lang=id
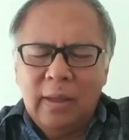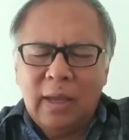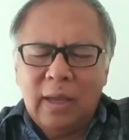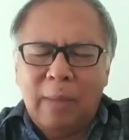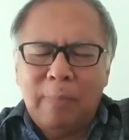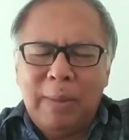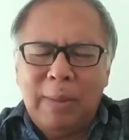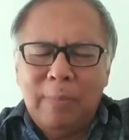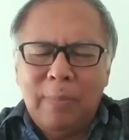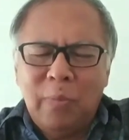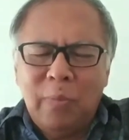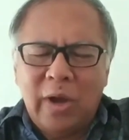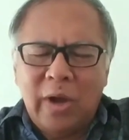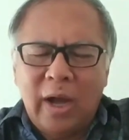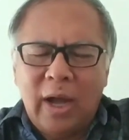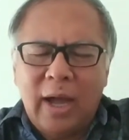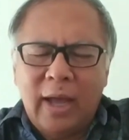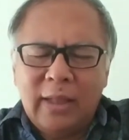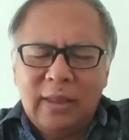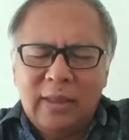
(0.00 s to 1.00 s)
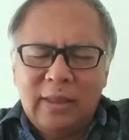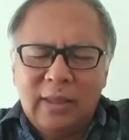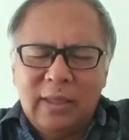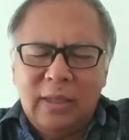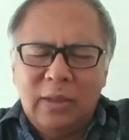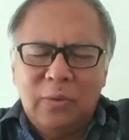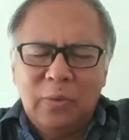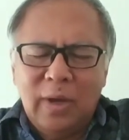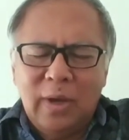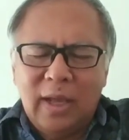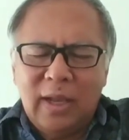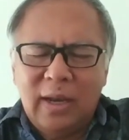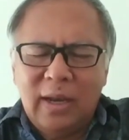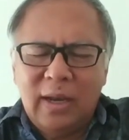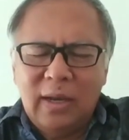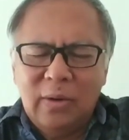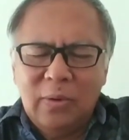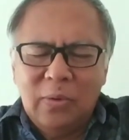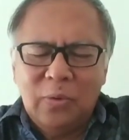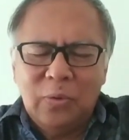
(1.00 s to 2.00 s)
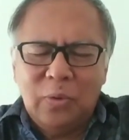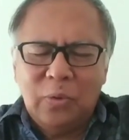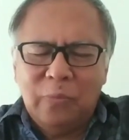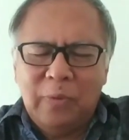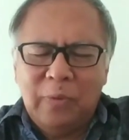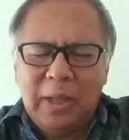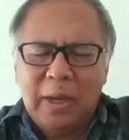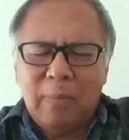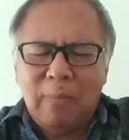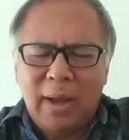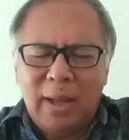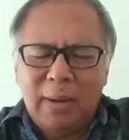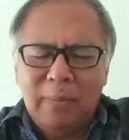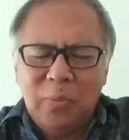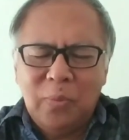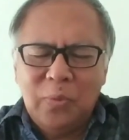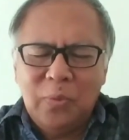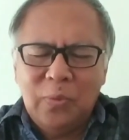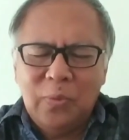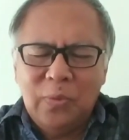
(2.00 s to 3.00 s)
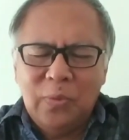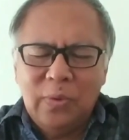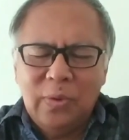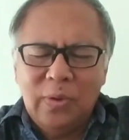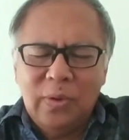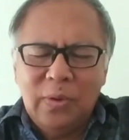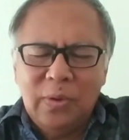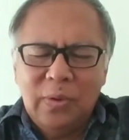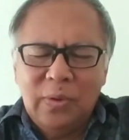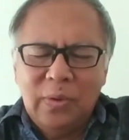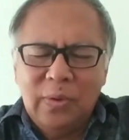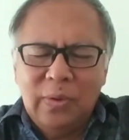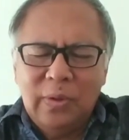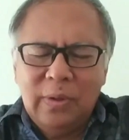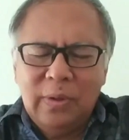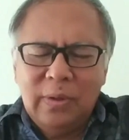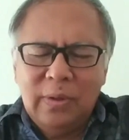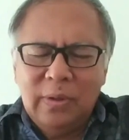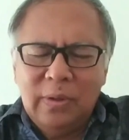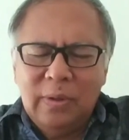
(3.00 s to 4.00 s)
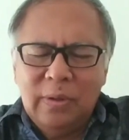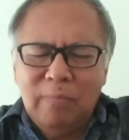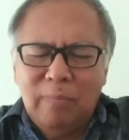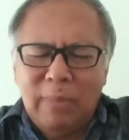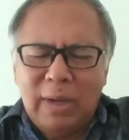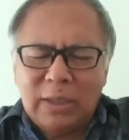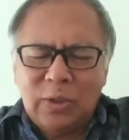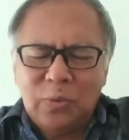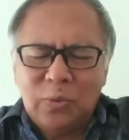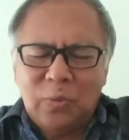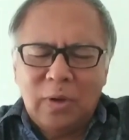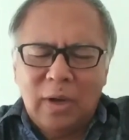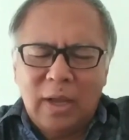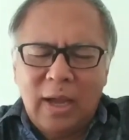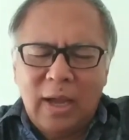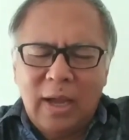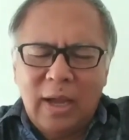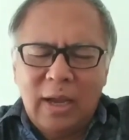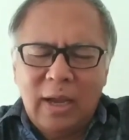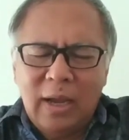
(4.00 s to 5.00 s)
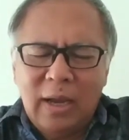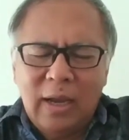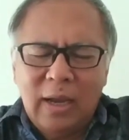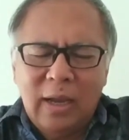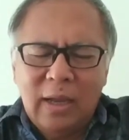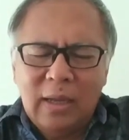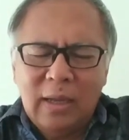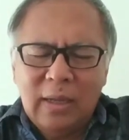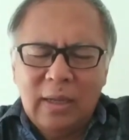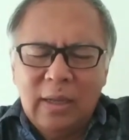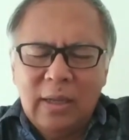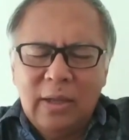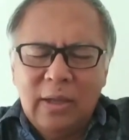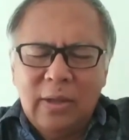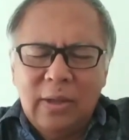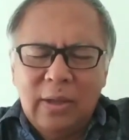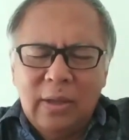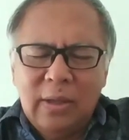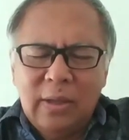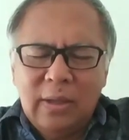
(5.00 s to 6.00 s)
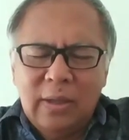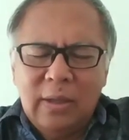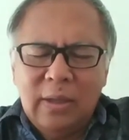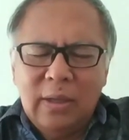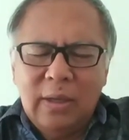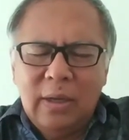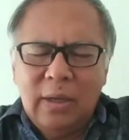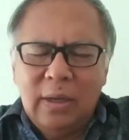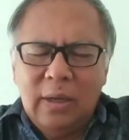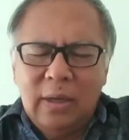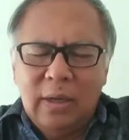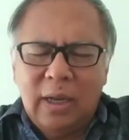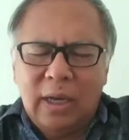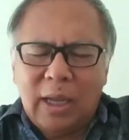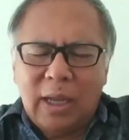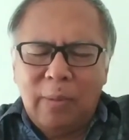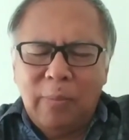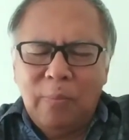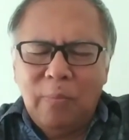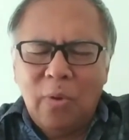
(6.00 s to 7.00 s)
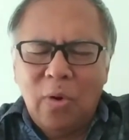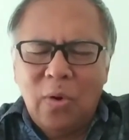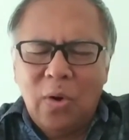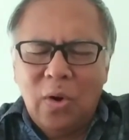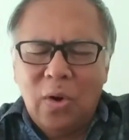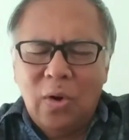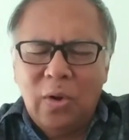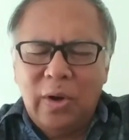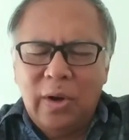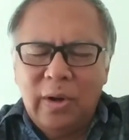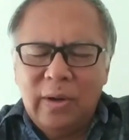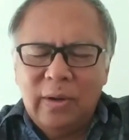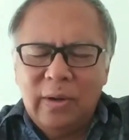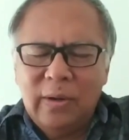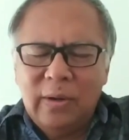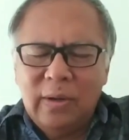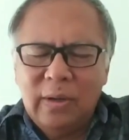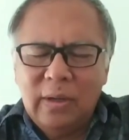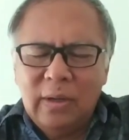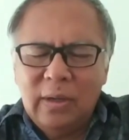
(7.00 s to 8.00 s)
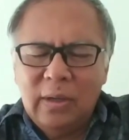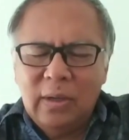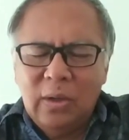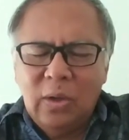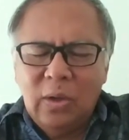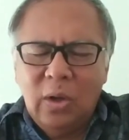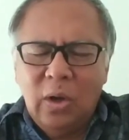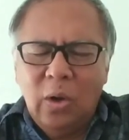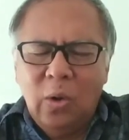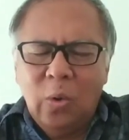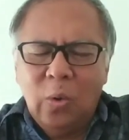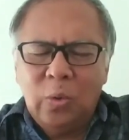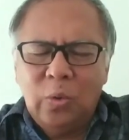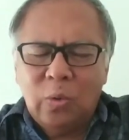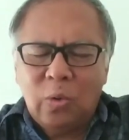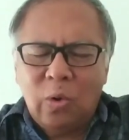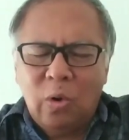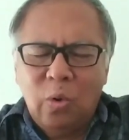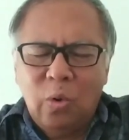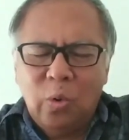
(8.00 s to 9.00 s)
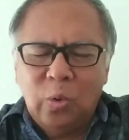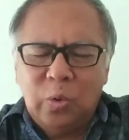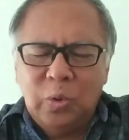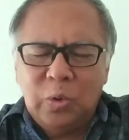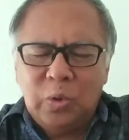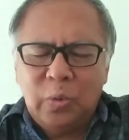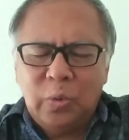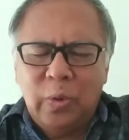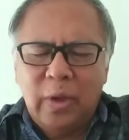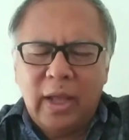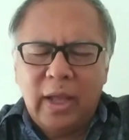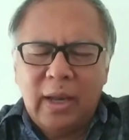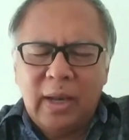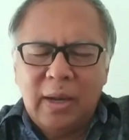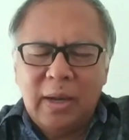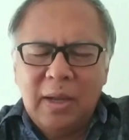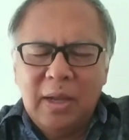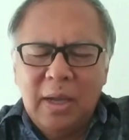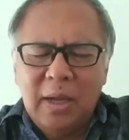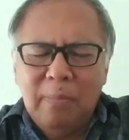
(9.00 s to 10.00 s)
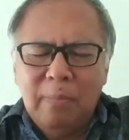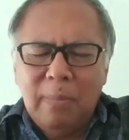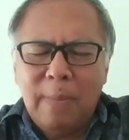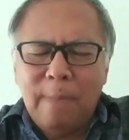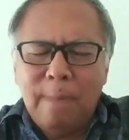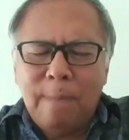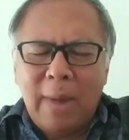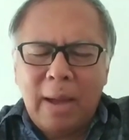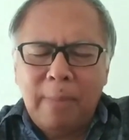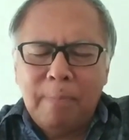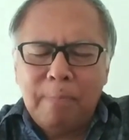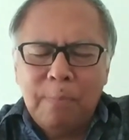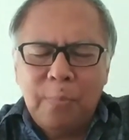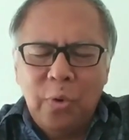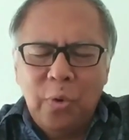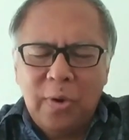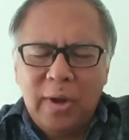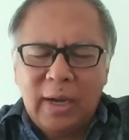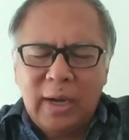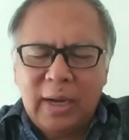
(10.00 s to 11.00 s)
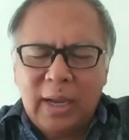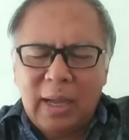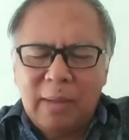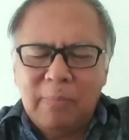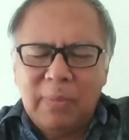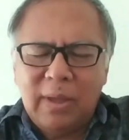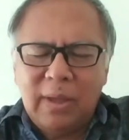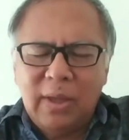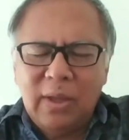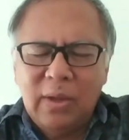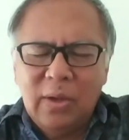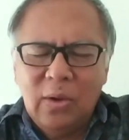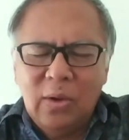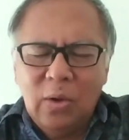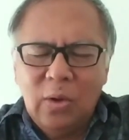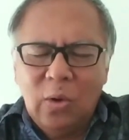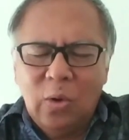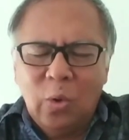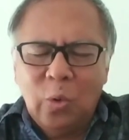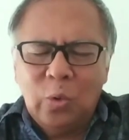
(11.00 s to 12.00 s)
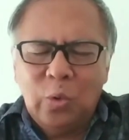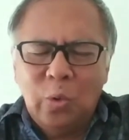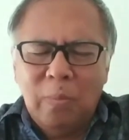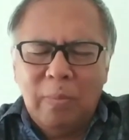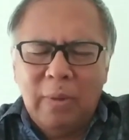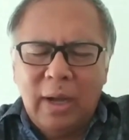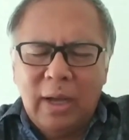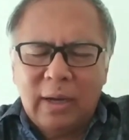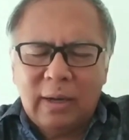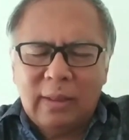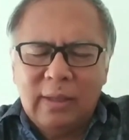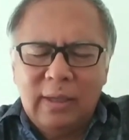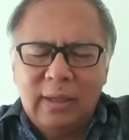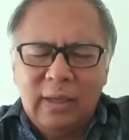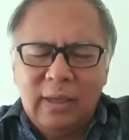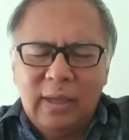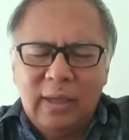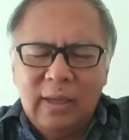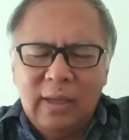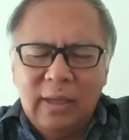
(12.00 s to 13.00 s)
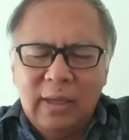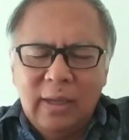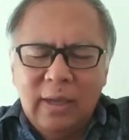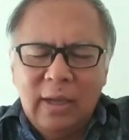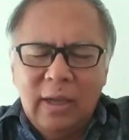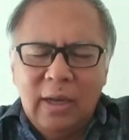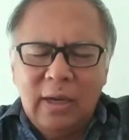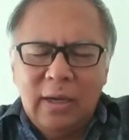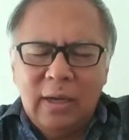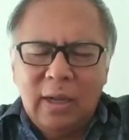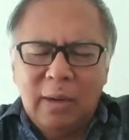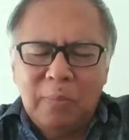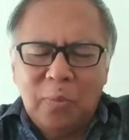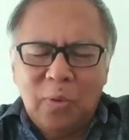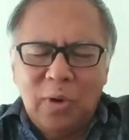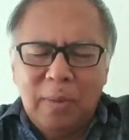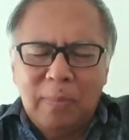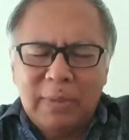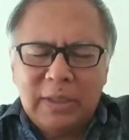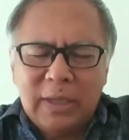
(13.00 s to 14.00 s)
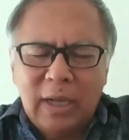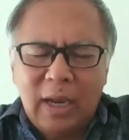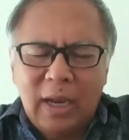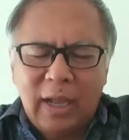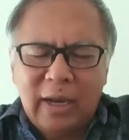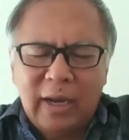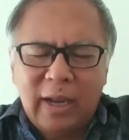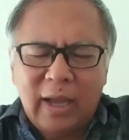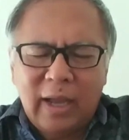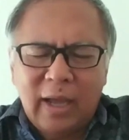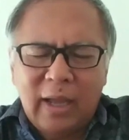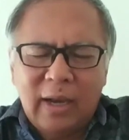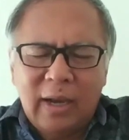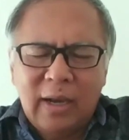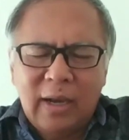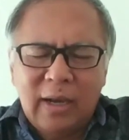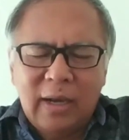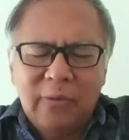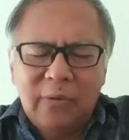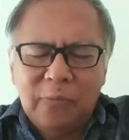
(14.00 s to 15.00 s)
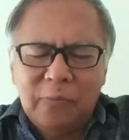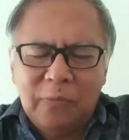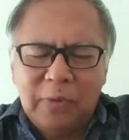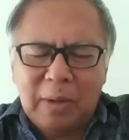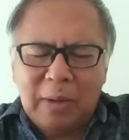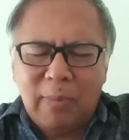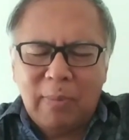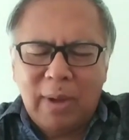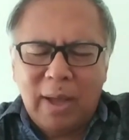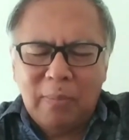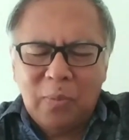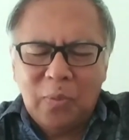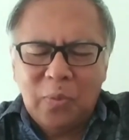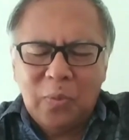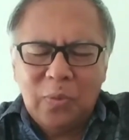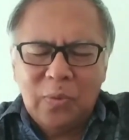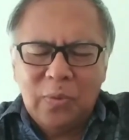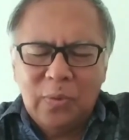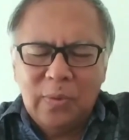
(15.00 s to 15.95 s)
Kami membuka hati Tuhan untuk firman-Mu. Masuklah. Dan kami mohon untuk roh kudus Tuhan memampukan kami untuk mengerti dan boleh menjalankan firman-Mu.